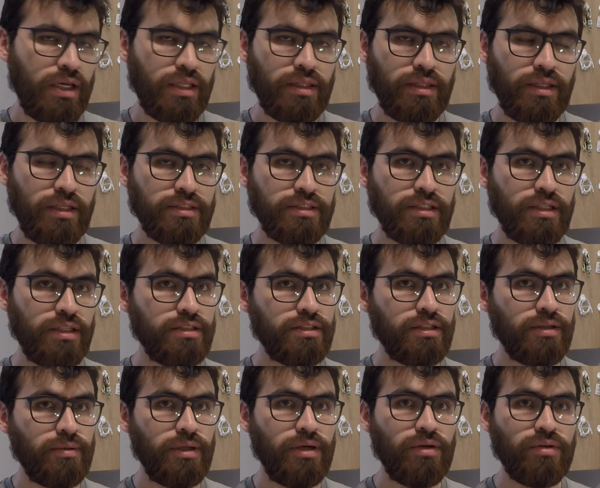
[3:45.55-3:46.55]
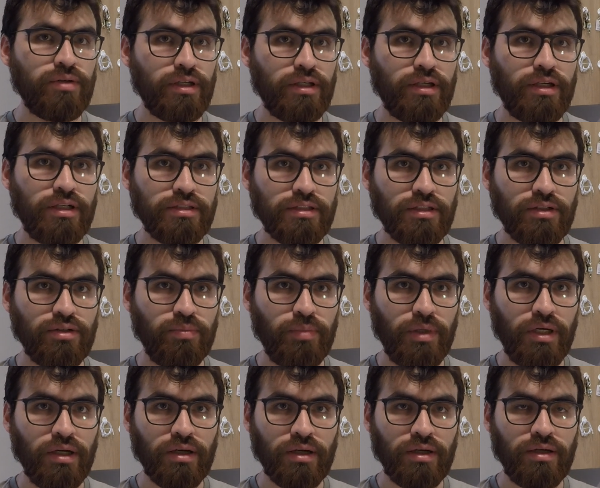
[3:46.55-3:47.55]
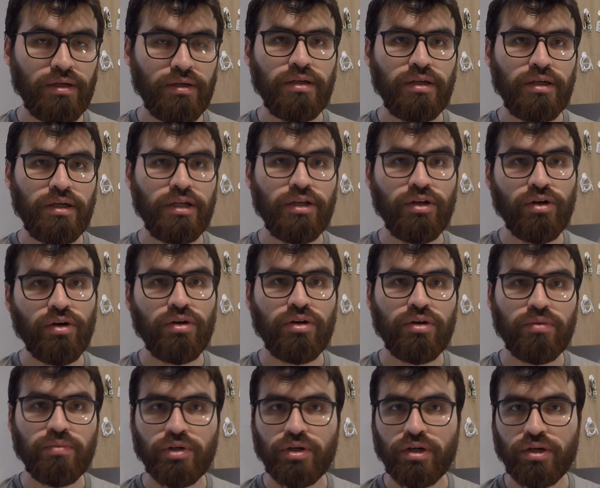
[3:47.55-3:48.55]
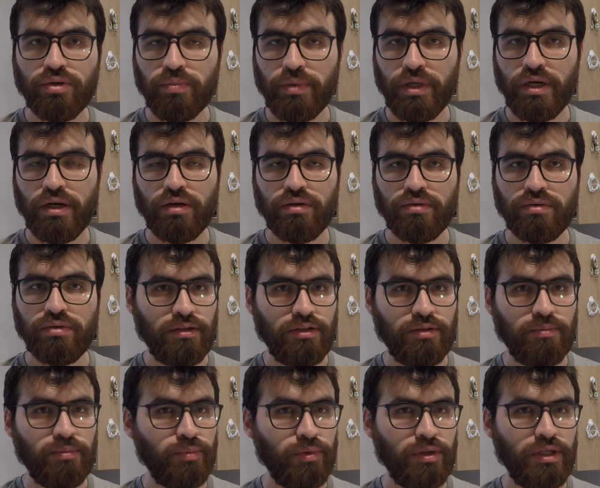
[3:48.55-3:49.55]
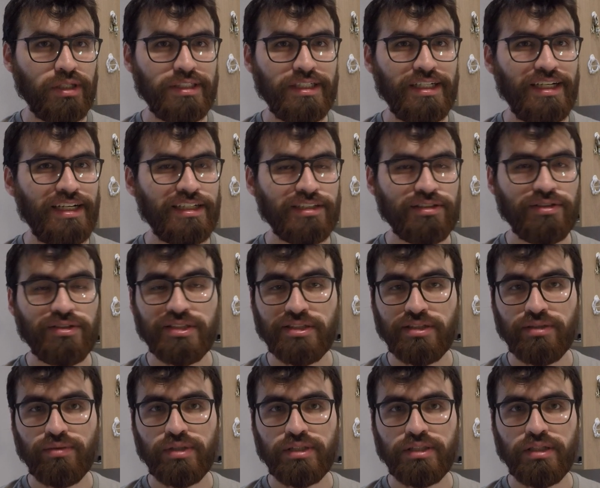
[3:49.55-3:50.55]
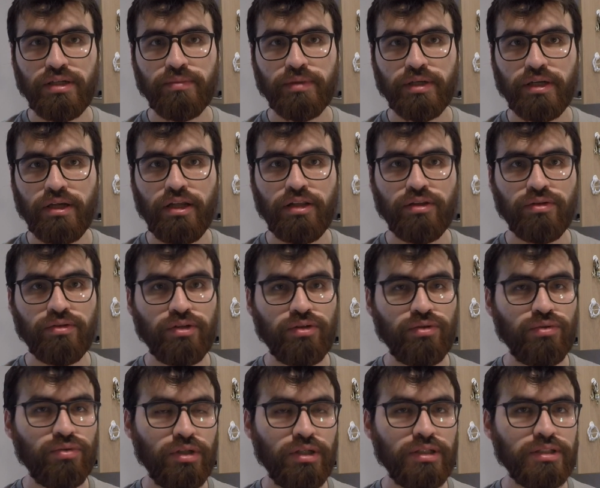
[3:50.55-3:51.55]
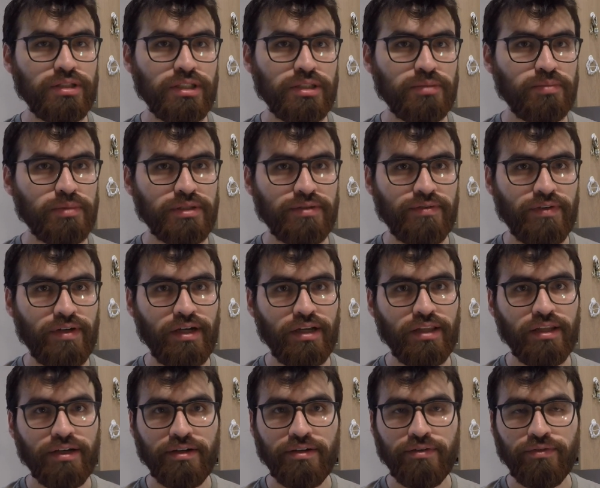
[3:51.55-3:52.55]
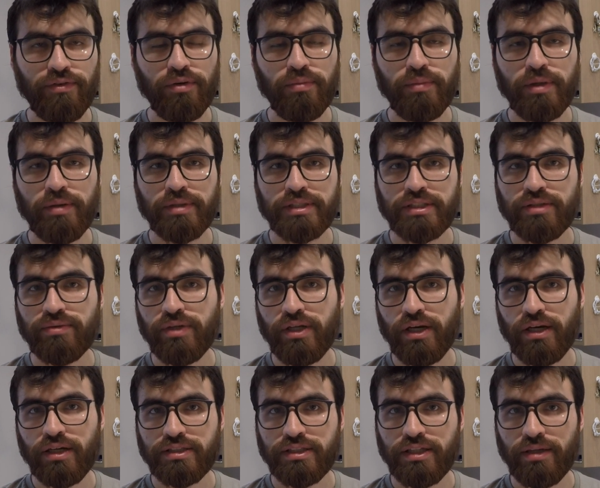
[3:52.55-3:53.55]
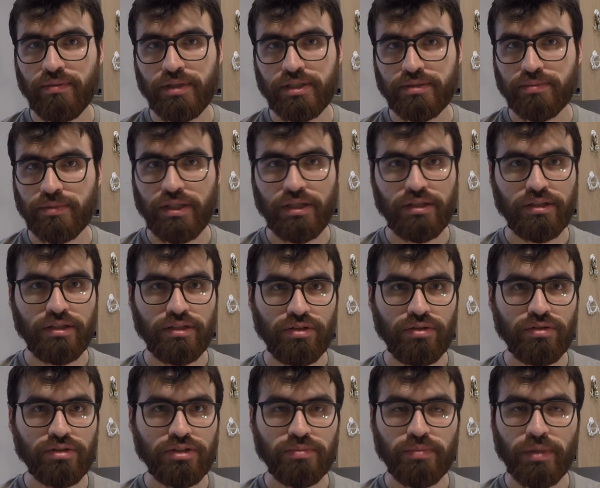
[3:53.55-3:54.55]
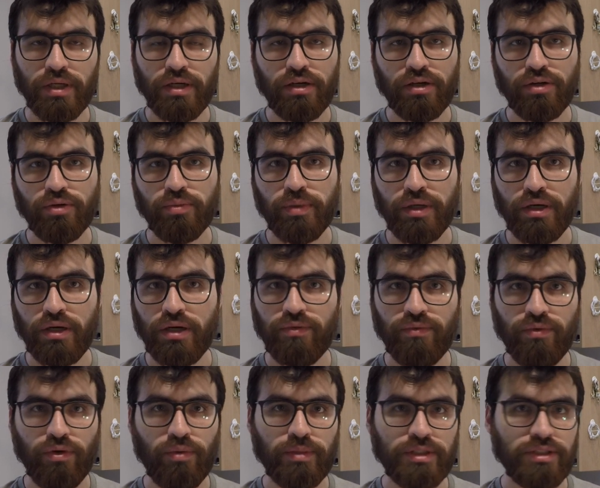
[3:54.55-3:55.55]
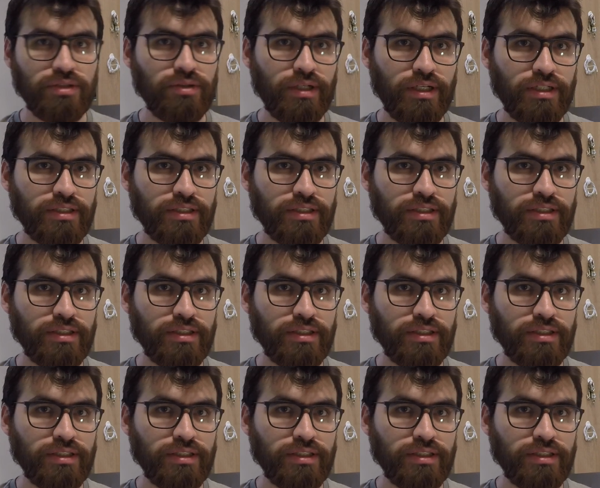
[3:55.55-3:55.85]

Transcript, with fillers: Tienes que describir lo que quieres recuperar y no cómo recuperarlo, como podría ser el caso de SQL Server, en donde tú tienes que especificar de qué forma vas a unir las tablas mediante joins para recuperar la información que